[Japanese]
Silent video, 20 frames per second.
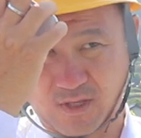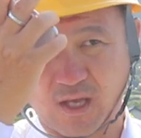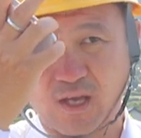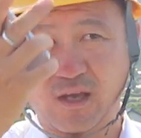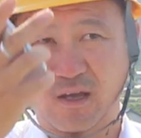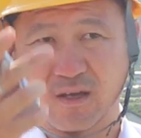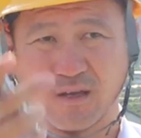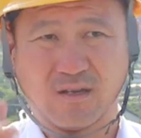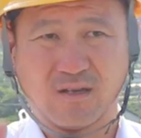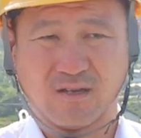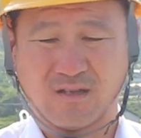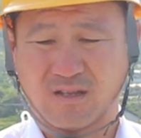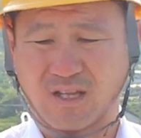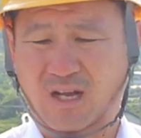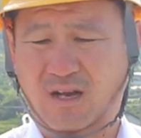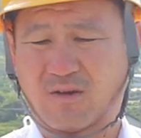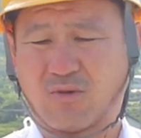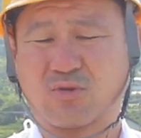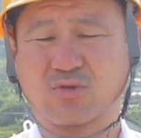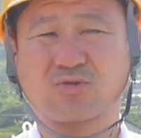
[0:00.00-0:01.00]
ね
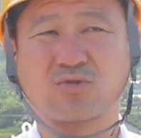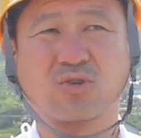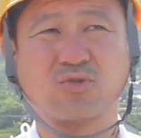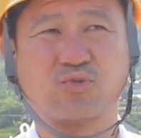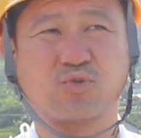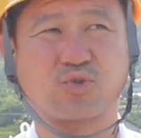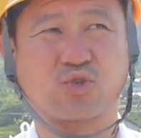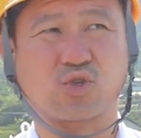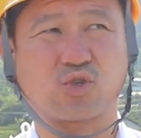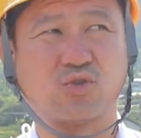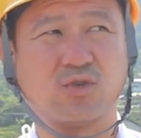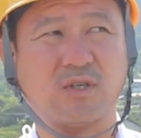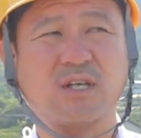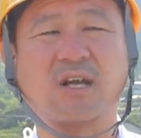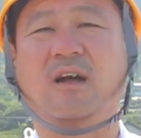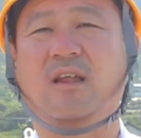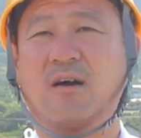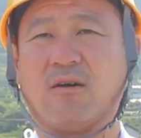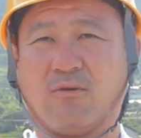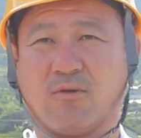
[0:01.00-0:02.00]
だから本当に普通以
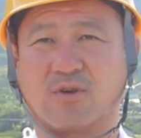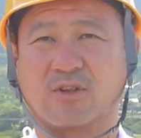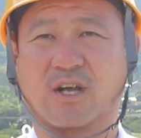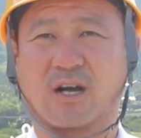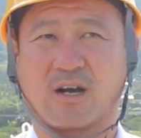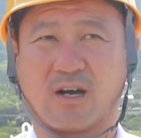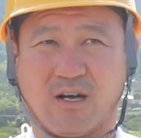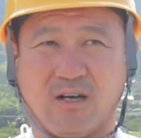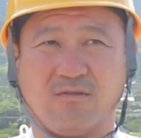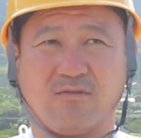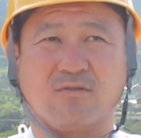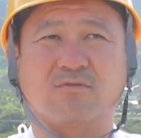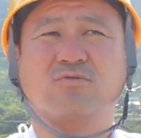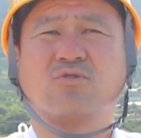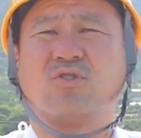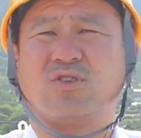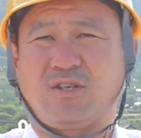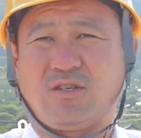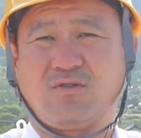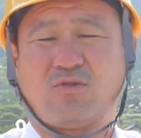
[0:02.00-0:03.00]
下だ俺なんか本
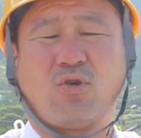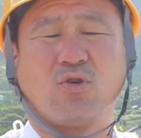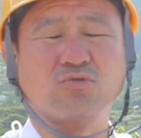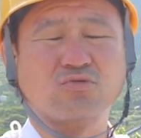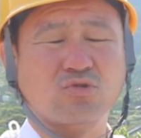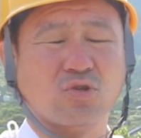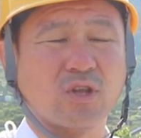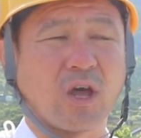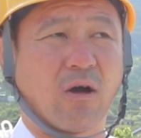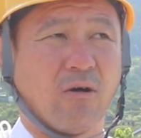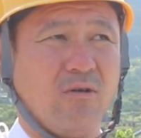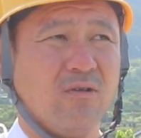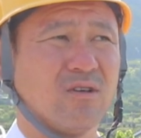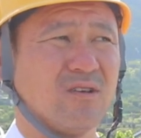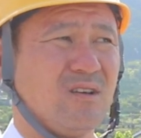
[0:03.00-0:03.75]
当に本当だよ、